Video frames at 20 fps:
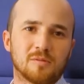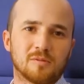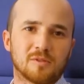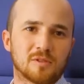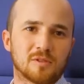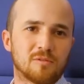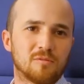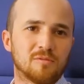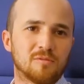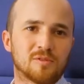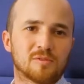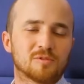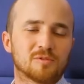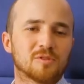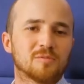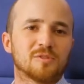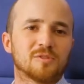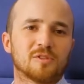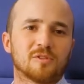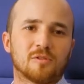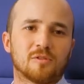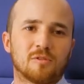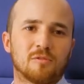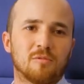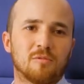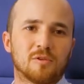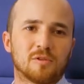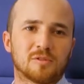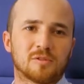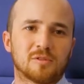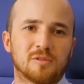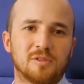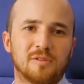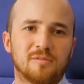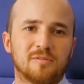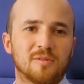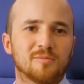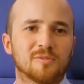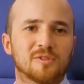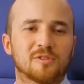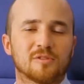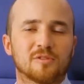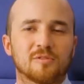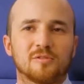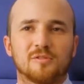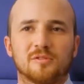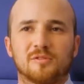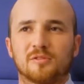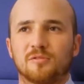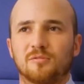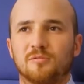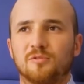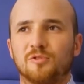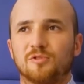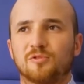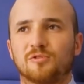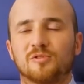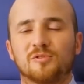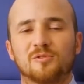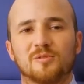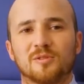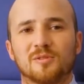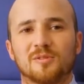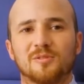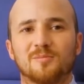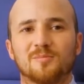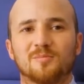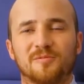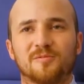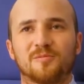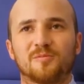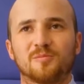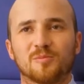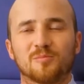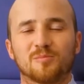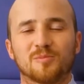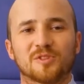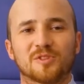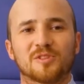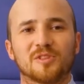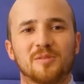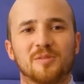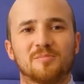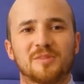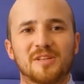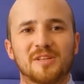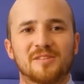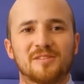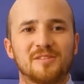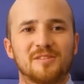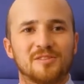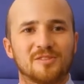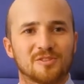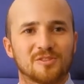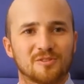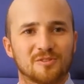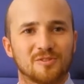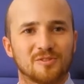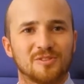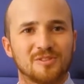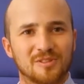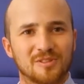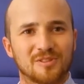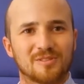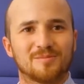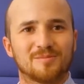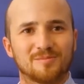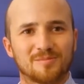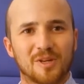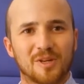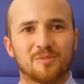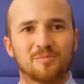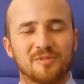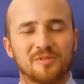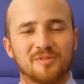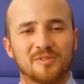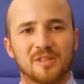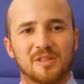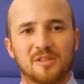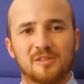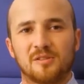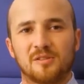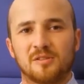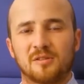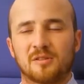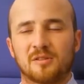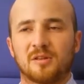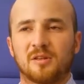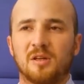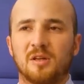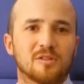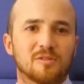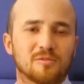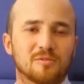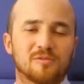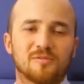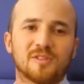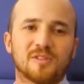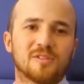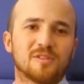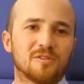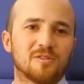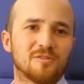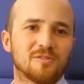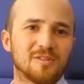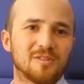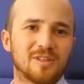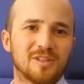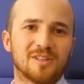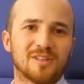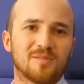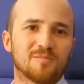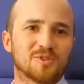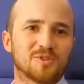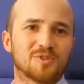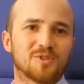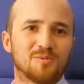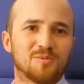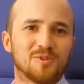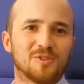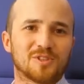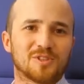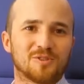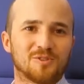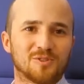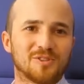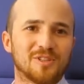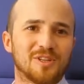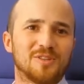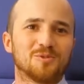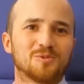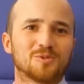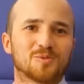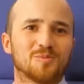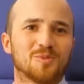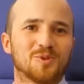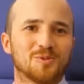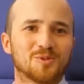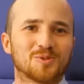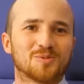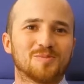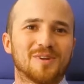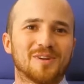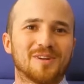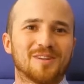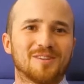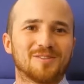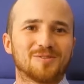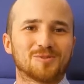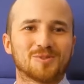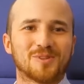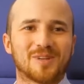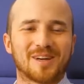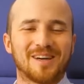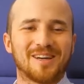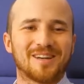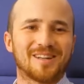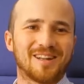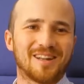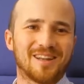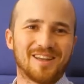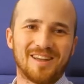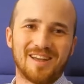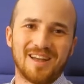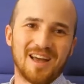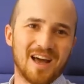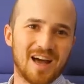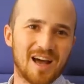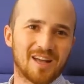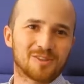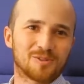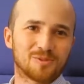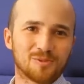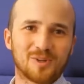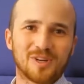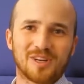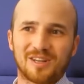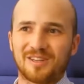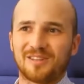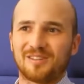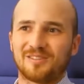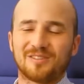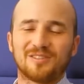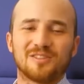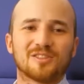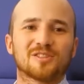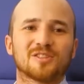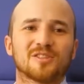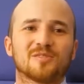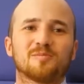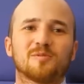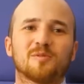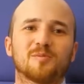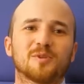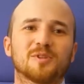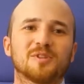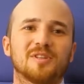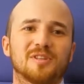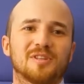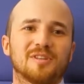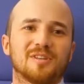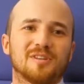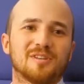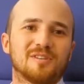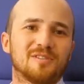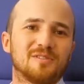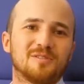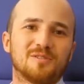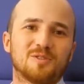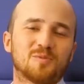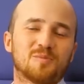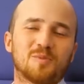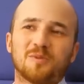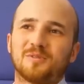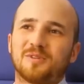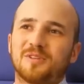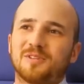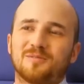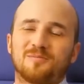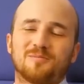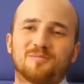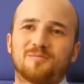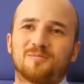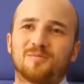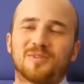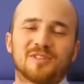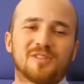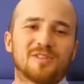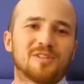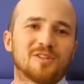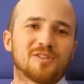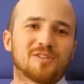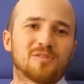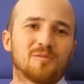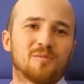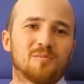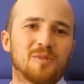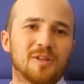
Z reguły słyszymy tylko głos i nie wiemy, czy oni są już e, w mocnej presji, czy oni mają pewien nacisk są dwie strony, jedna potrzebuje czegoś na już, bo już ma nóż na gardle, a druga jeszcze swobodnie i zupełnie bezstresowo